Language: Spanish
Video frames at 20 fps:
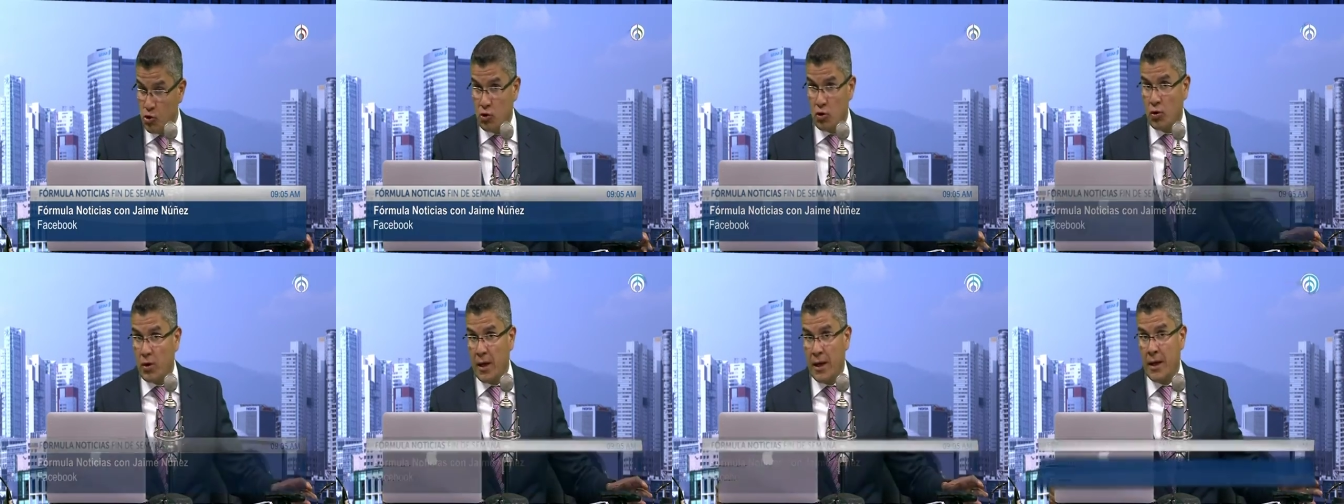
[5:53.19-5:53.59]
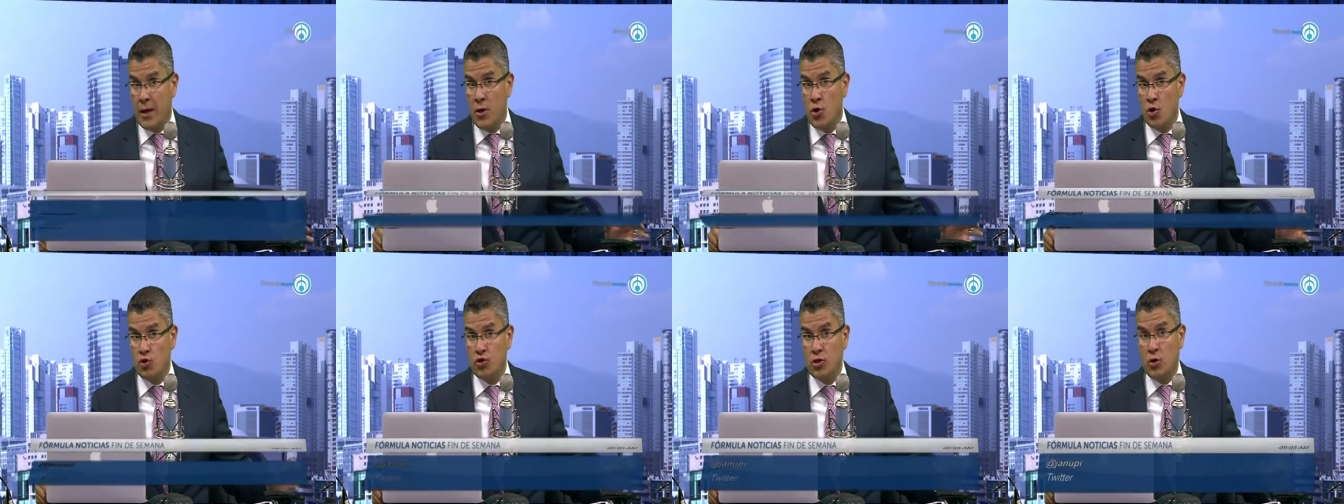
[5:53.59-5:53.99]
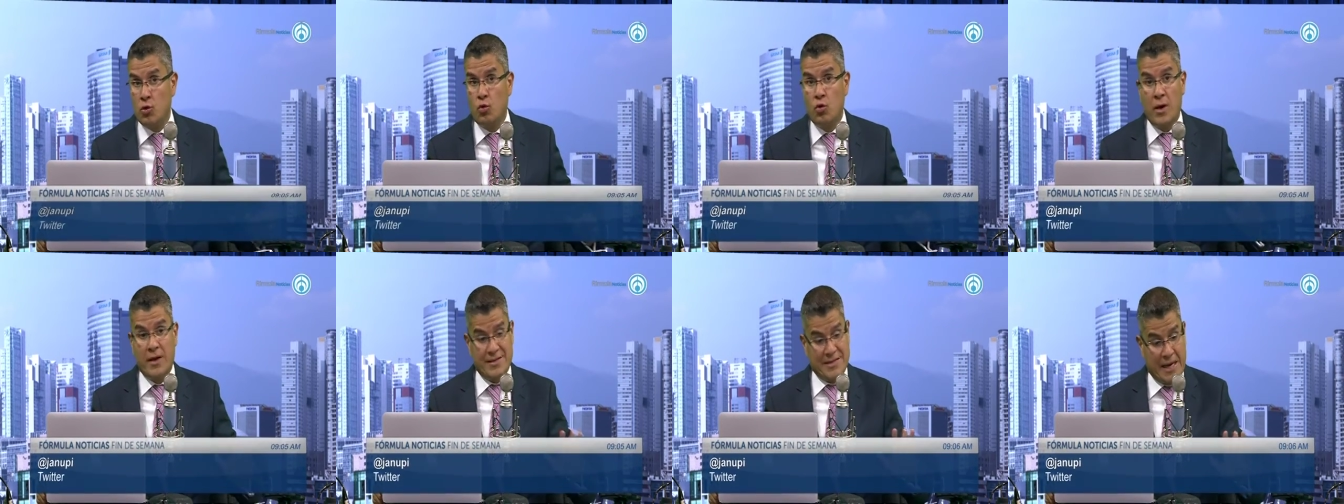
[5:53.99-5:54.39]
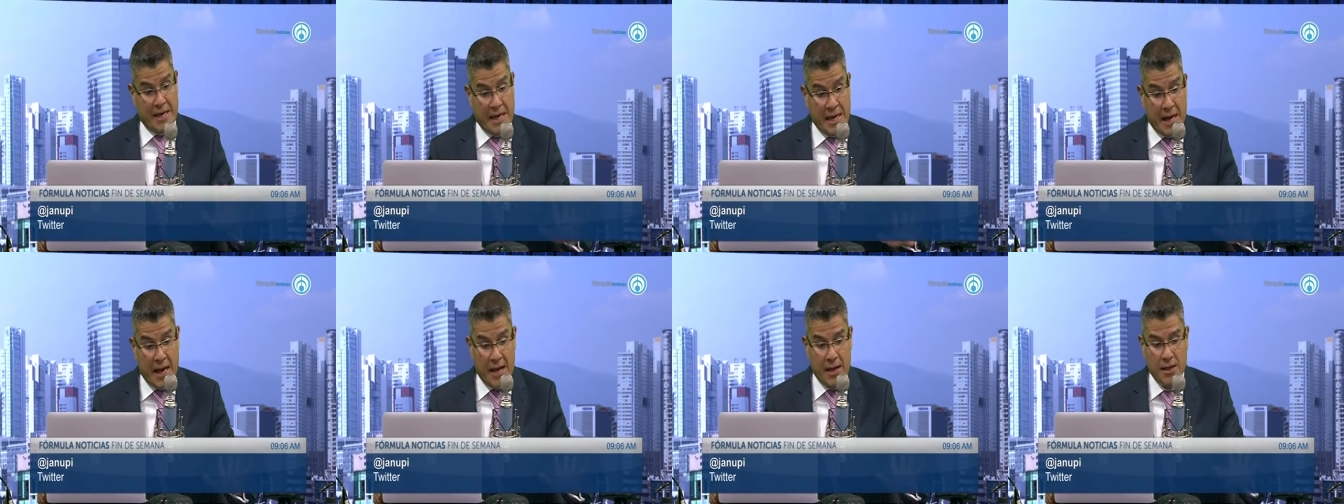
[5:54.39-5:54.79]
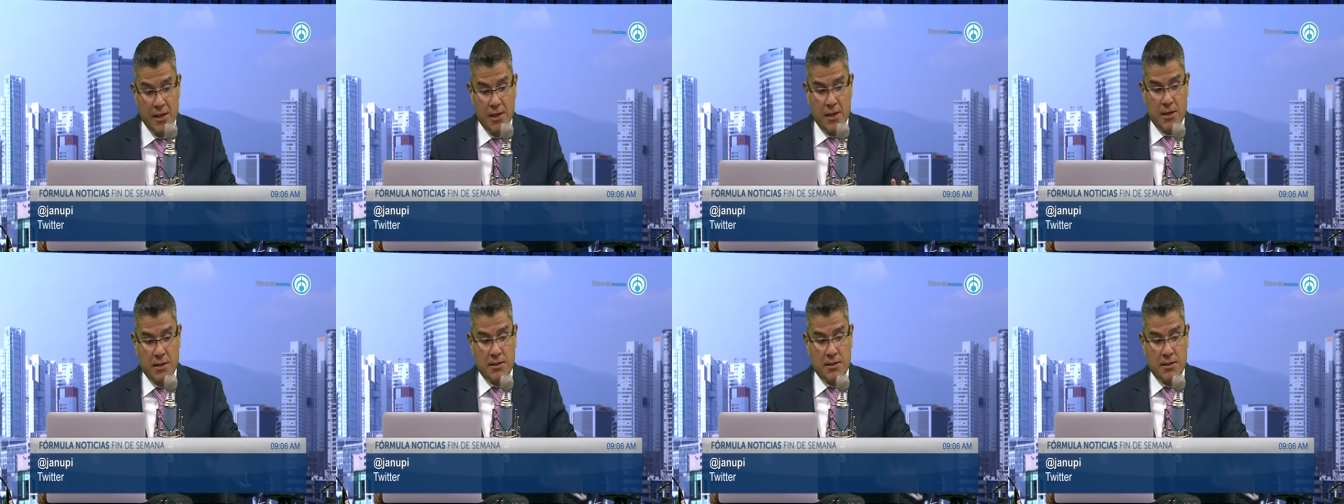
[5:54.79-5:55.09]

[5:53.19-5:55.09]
yo creo que no circula seguirá,